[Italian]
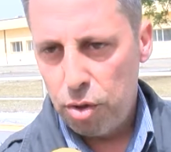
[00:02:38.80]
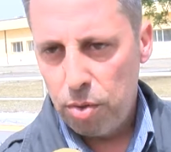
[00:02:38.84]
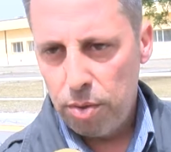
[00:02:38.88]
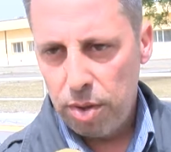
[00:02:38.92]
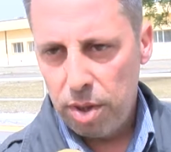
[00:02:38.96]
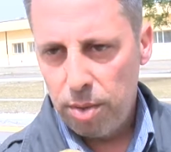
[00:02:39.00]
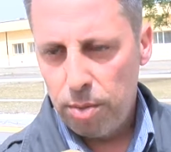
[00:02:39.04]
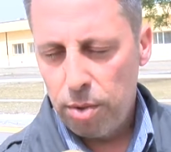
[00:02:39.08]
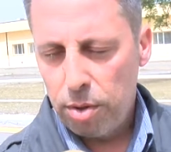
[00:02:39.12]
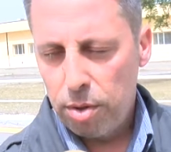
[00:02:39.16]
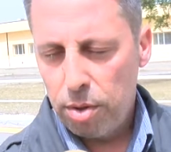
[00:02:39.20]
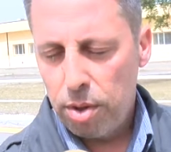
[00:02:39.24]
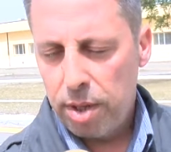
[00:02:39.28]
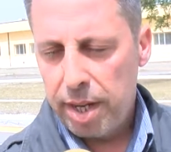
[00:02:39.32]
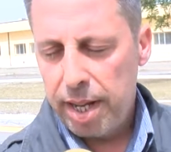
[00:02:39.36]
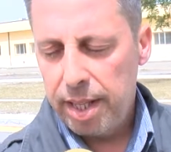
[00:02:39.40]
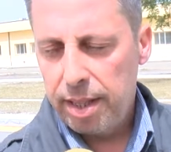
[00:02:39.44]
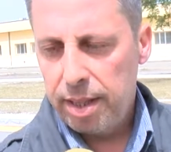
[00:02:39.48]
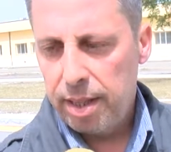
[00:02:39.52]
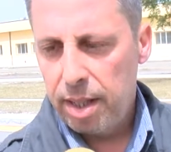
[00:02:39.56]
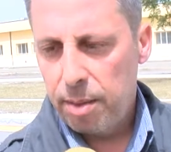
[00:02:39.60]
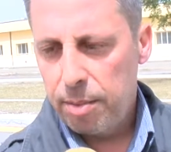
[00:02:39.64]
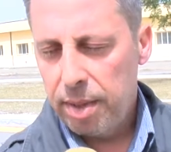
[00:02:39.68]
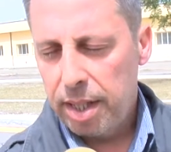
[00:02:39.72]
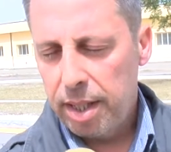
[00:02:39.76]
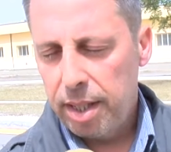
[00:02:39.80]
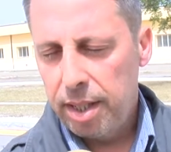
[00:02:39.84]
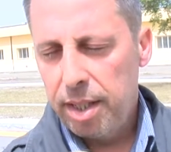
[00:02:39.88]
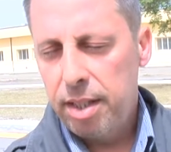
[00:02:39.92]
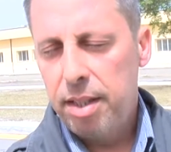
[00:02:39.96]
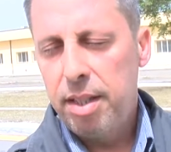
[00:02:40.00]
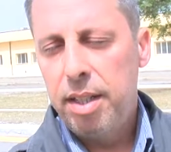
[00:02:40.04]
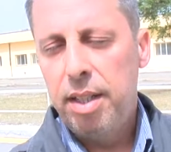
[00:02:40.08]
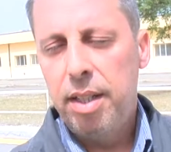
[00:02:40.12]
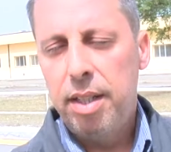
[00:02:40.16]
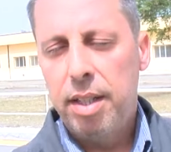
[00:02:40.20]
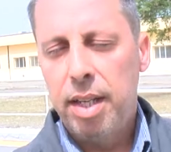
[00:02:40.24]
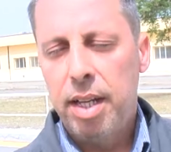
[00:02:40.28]
quindi motorette,
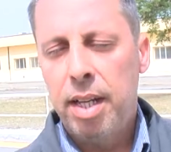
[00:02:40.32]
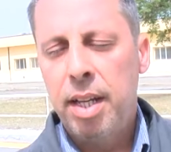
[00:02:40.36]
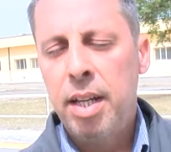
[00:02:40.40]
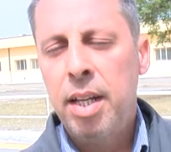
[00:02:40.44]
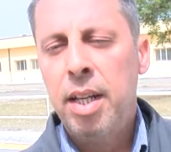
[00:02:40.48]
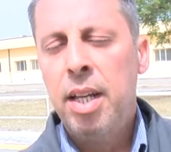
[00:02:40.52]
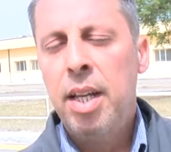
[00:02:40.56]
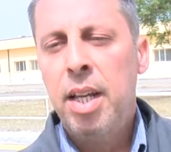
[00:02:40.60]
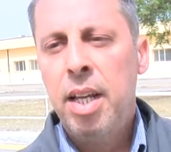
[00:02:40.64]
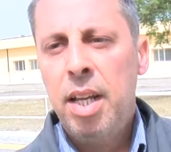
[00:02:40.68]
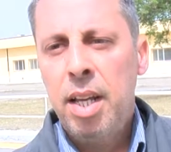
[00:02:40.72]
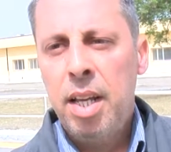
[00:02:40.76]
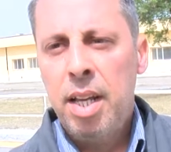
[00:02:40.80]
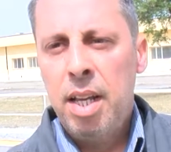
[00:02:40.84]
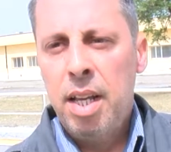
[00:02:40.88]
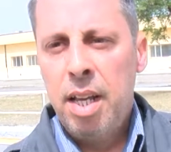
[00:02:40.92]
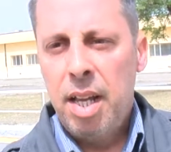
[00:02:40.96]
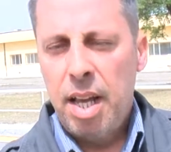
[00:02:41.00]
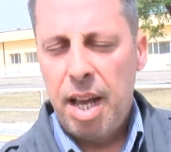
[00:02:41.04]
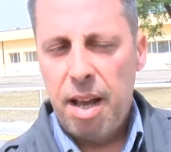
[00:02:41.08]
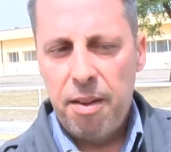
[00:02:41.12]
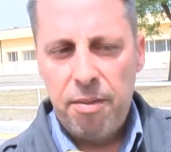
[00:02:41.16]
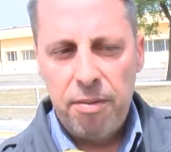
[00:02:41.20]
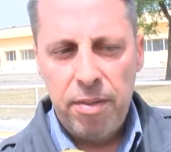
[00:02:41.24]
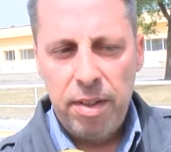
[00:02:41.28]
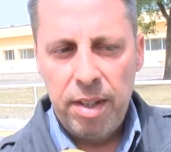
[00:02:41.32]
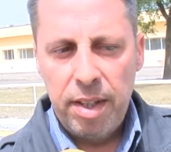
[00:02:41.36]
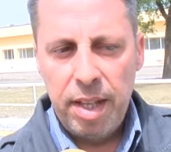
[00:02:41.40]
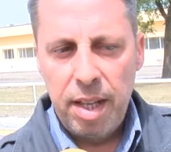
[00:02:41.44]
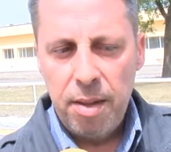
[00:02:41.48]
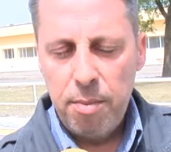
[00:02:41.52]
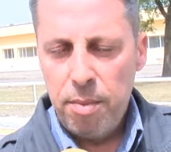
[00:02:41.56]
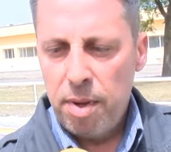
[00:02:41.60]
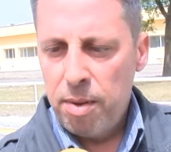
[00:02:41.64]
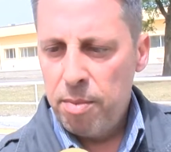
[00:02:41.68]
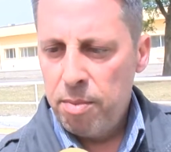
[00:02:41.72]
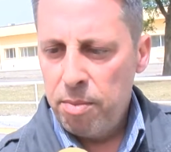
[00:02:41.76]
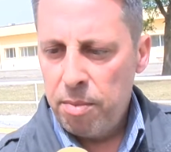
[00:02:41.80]
macchinine, affinché i
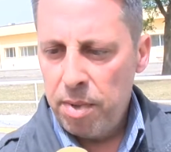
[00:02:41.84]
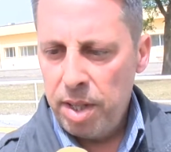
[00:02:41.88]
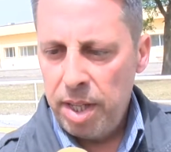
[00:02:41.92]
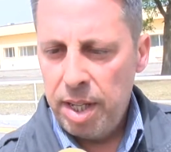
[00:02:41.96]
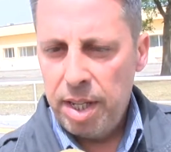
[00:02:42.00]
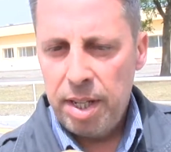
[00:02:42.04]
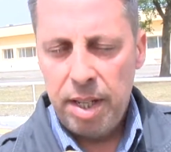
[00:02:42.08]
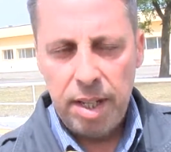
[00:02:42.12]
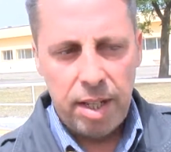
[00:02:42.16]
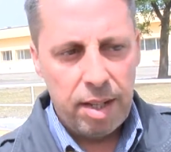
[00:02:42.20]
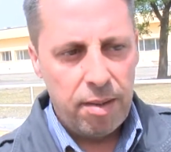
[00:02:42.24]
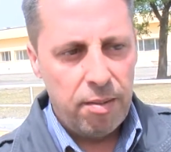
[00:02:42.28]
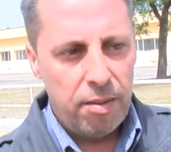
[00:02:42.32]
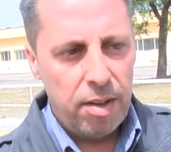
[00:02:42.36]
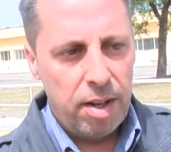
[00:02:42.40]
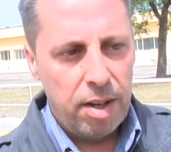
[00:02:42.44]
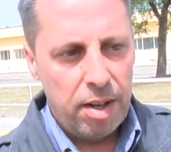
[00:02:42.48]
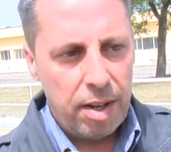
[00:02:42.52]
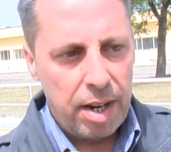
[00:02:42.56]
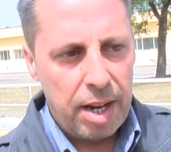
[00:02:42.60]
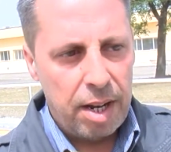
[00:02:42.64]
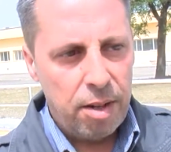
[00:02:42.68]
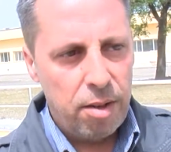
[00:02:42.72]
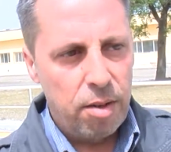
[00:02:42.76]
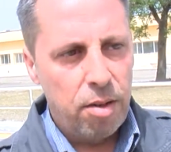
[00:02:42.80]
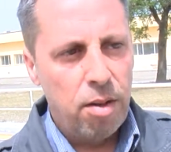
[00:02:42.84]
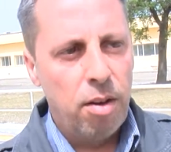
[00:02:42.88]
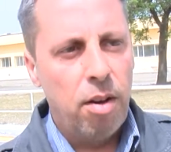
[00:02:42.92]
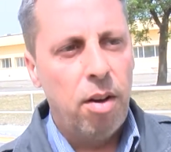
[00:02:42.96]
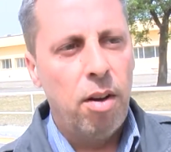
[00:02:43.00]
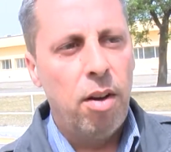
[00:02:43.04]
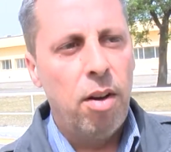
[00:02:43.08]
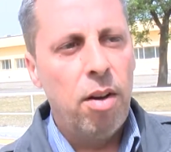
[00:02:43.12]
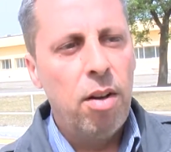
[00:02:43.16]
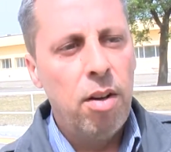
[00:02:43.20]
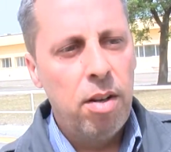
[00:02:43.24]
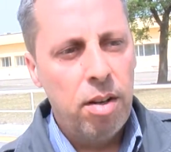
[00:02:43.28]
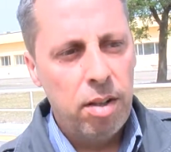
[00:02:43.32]
bambini che
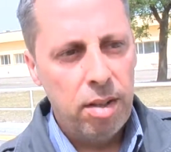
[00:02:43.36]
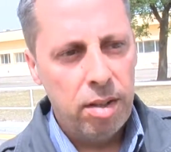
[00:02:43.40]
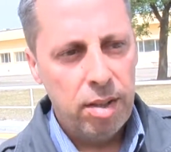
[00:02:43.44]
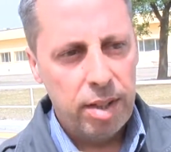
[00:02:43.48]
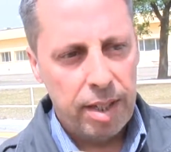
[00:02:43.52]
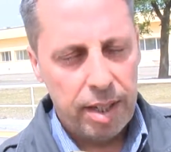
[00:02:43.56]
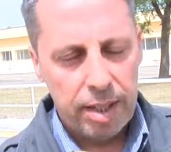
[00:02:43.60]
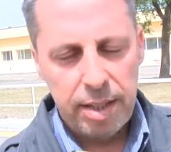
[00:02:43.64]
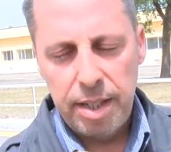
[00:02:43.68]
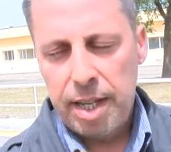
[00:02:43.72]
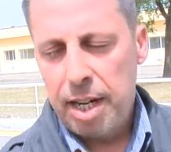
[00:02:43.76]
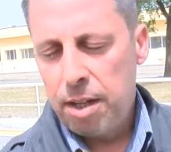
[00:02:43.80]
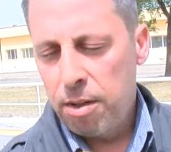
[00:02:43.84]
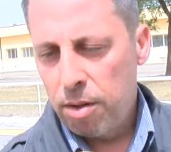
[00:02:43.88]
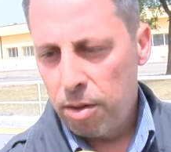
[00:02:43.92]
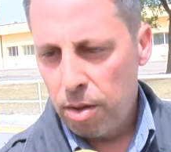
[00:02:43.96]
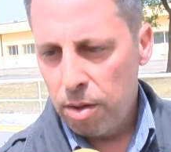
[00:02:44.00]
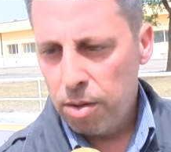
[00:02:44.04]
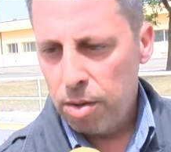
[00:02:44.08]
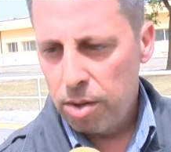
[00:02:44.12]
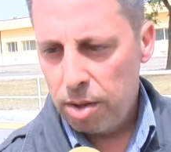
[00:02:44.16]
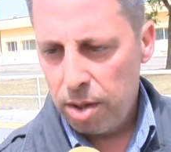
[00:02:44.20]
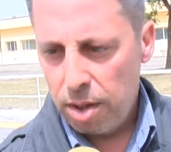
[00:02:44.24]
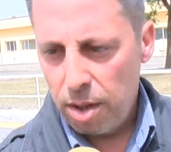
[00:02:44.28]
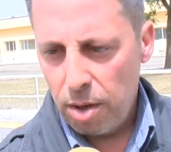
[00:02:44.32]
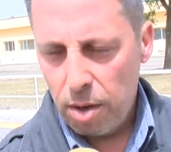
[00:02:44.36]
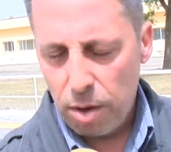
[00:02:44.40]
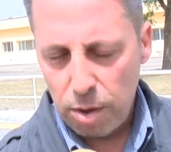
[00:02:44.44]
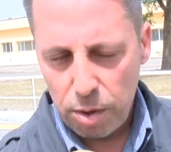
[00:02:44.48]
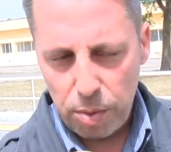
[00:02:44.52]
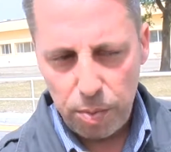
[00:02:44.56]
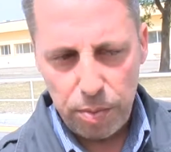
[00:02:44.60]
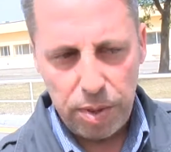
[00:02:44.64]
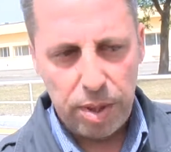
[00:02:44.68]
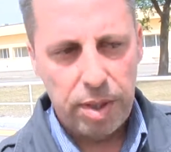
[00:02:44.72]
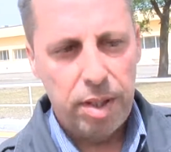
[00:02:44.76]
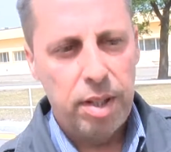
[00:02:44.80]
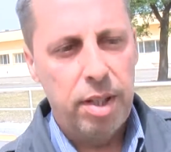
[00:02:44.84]
verranno, che saranno nostri
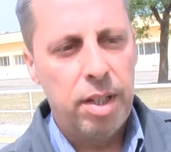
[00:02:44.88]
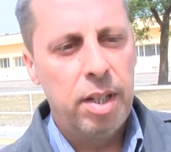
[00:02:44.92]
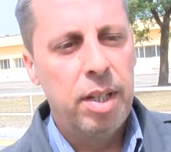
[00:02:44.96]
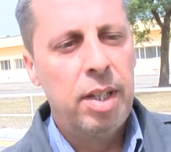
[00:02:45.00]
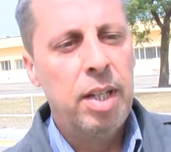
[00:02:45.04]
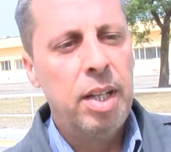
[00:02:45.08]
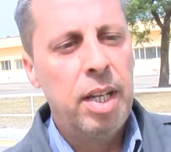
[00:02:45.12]
ospiti,